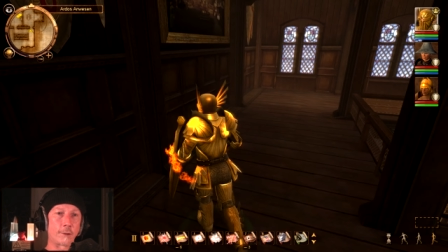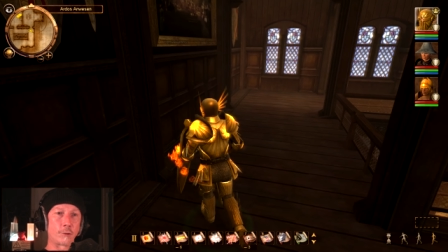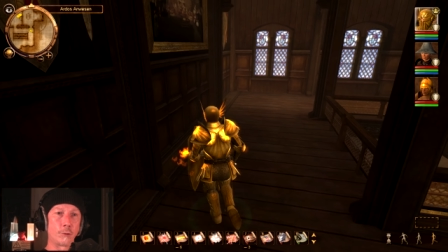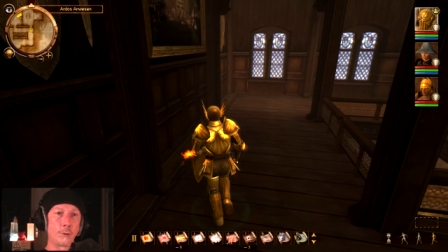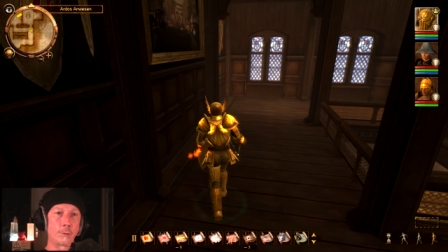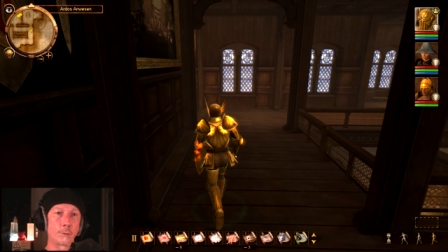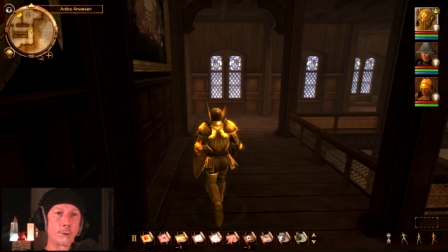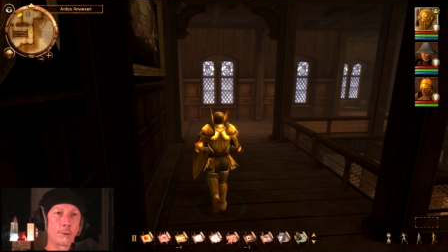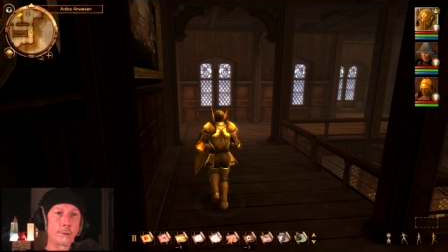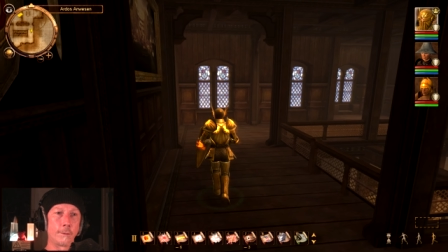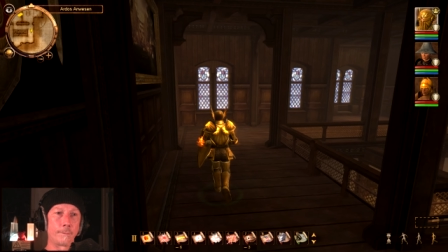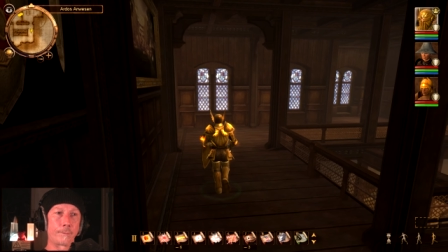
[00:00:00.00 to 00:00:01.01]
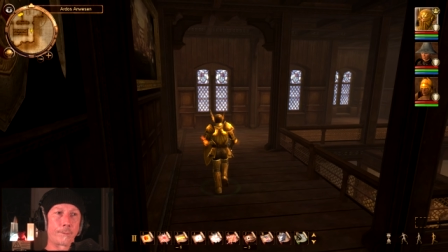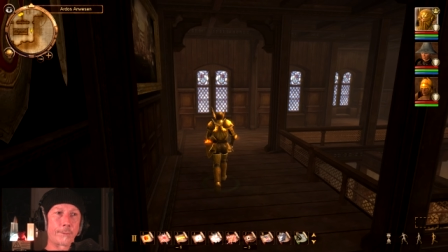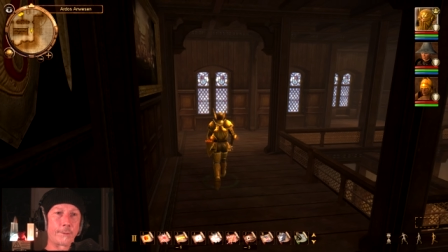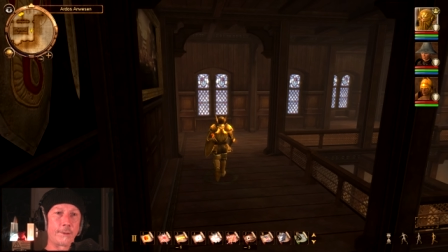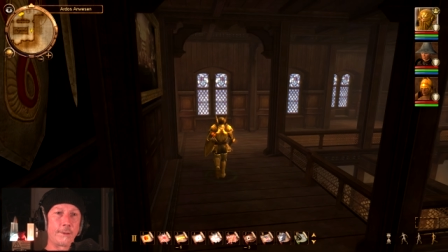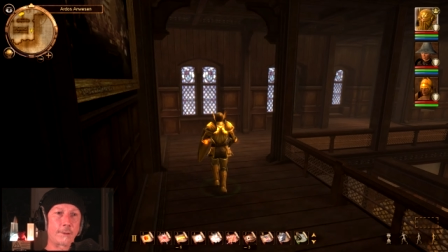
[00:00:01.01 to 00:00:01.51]
Entschuldigung, Leute.
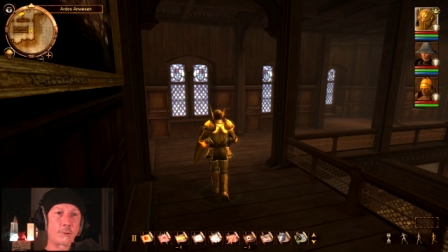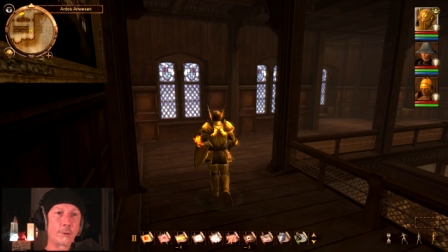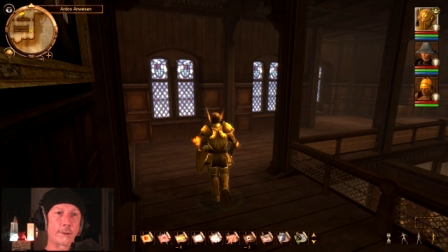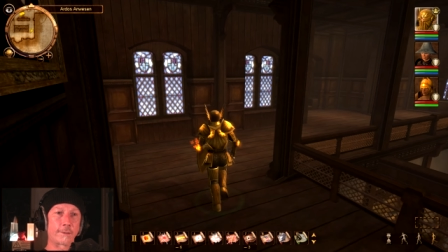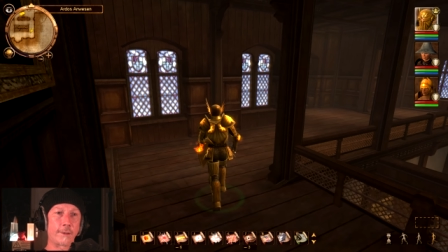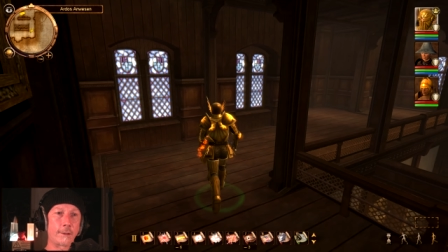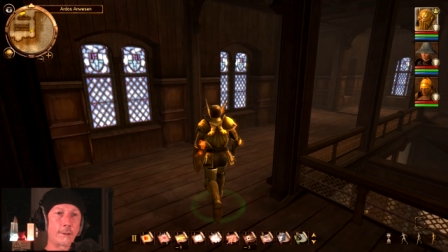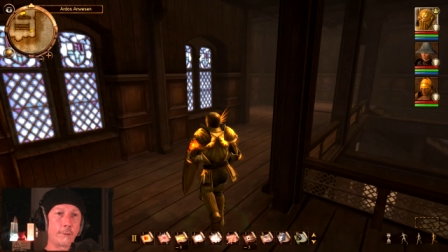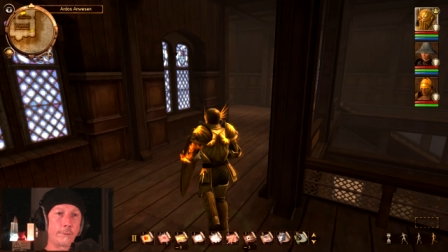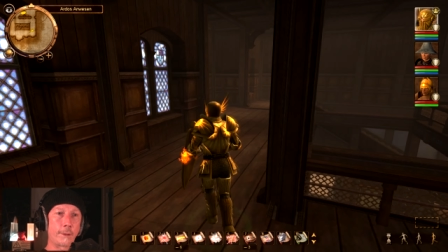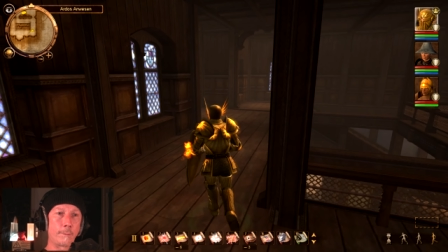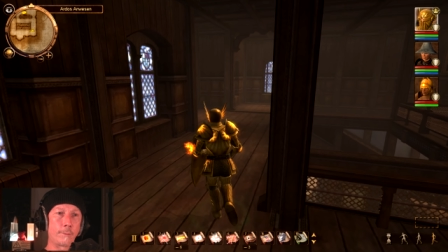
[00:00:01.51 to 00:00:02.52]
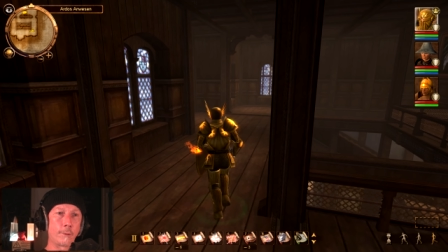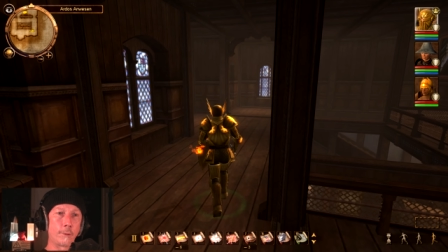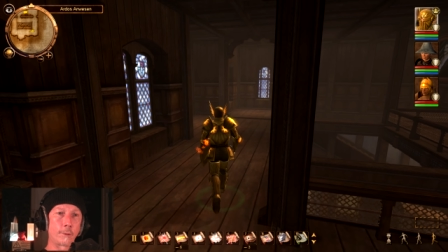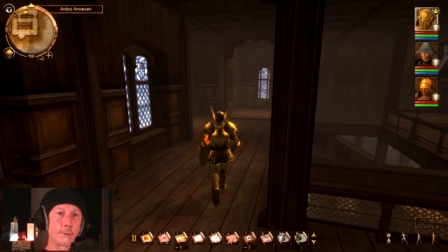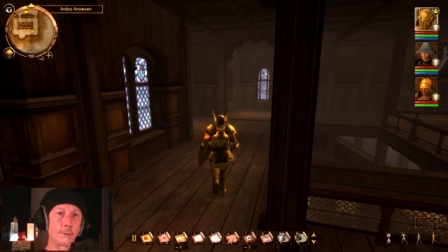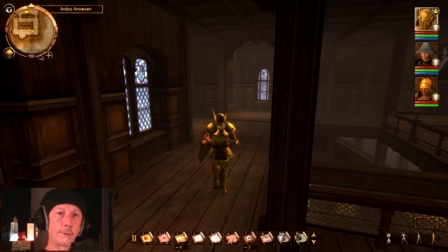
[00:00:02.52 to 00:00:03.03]
Wir sind jetzt schon in der zweiten
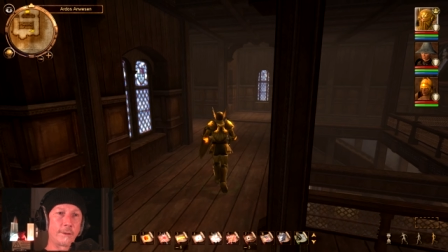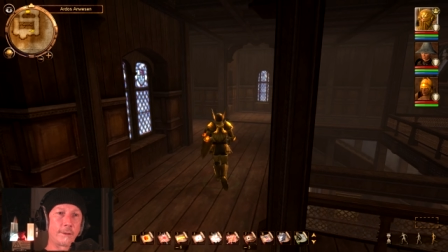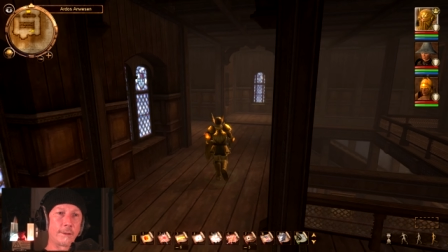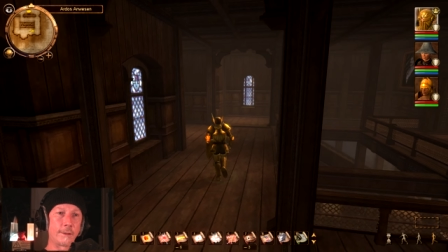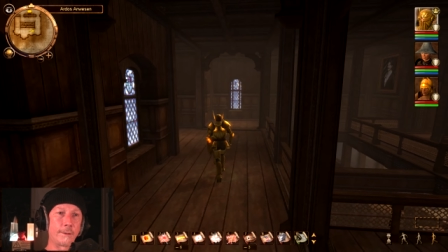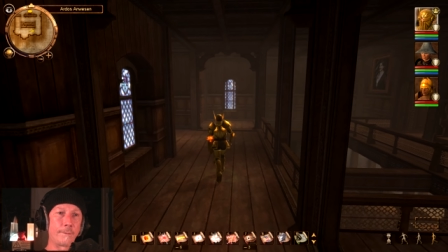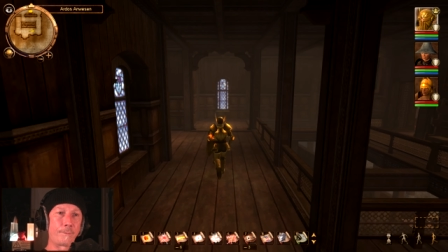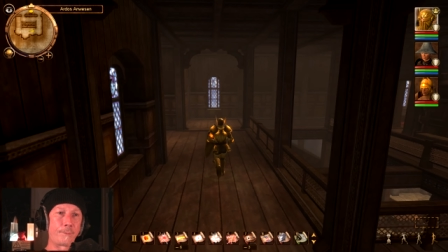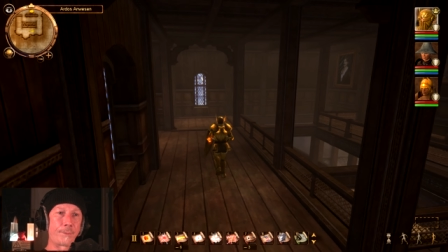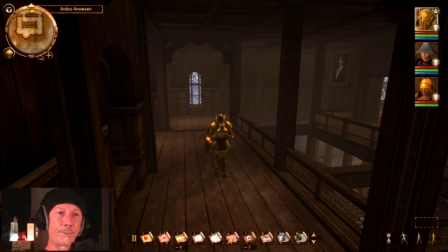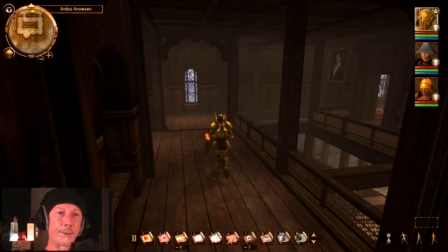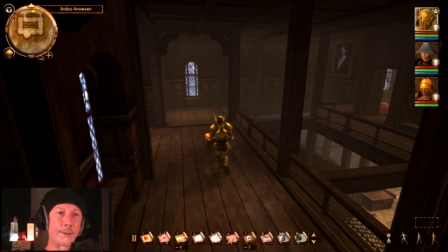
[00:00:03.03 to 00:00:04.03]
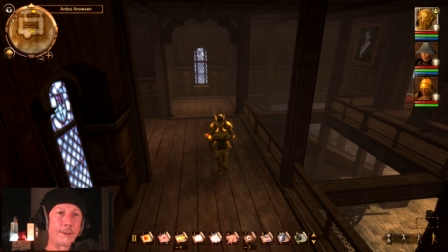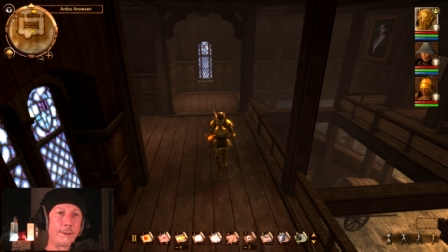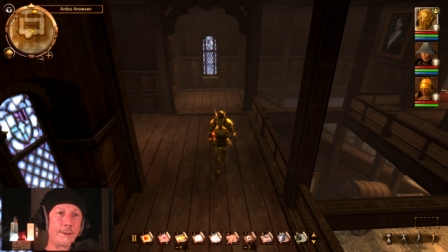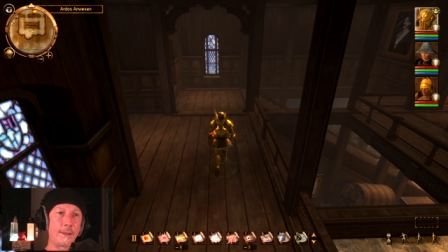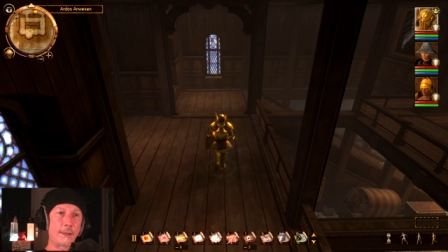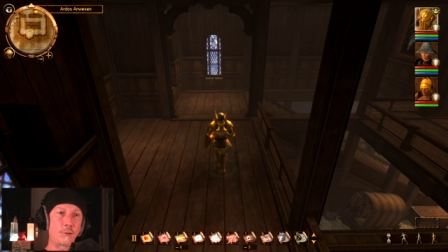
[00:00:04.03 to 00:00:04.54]
Aufnahmefolge und ähm,
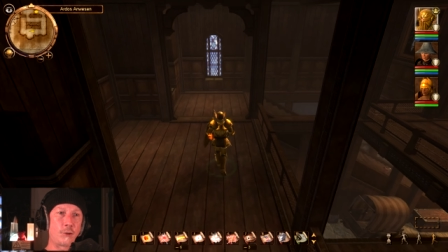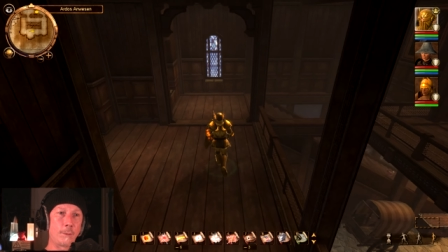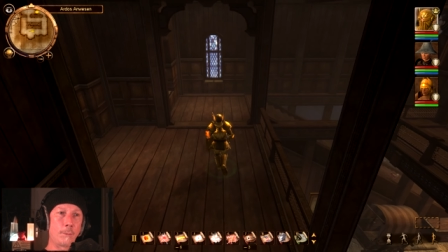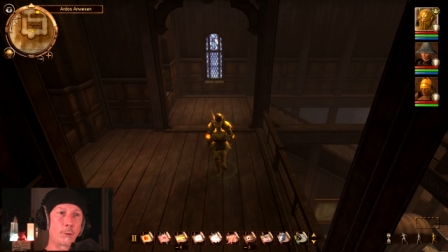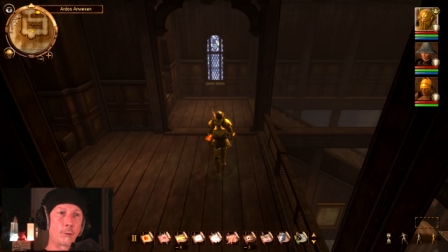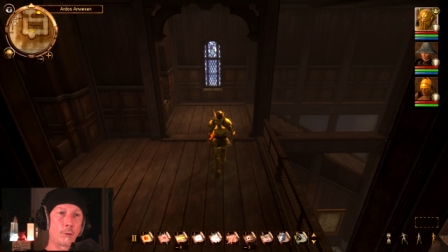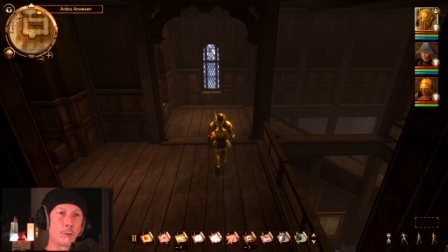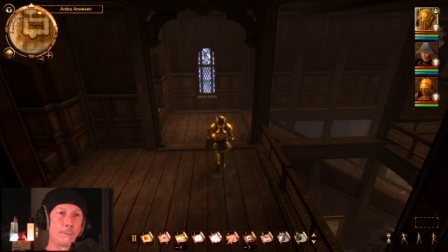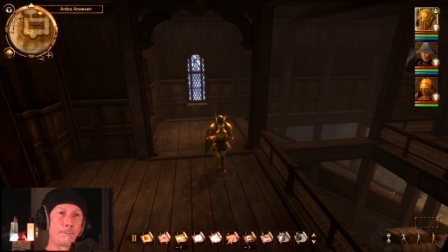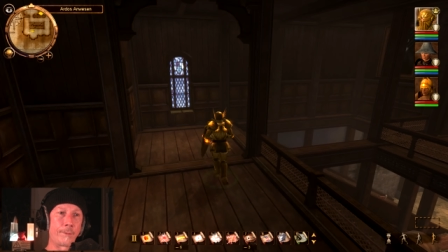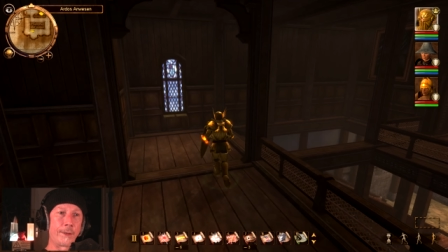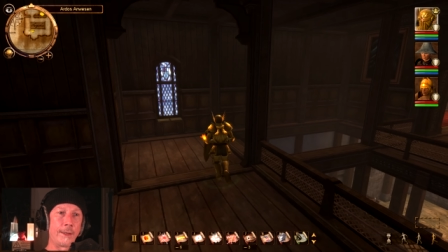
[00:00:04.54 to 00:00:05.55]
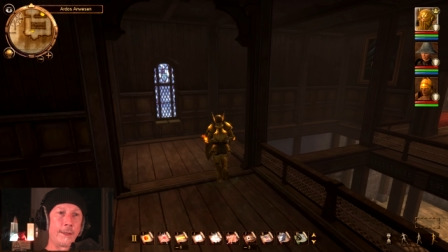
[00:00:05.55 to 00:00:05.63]
ich latsche hier immer noch rum.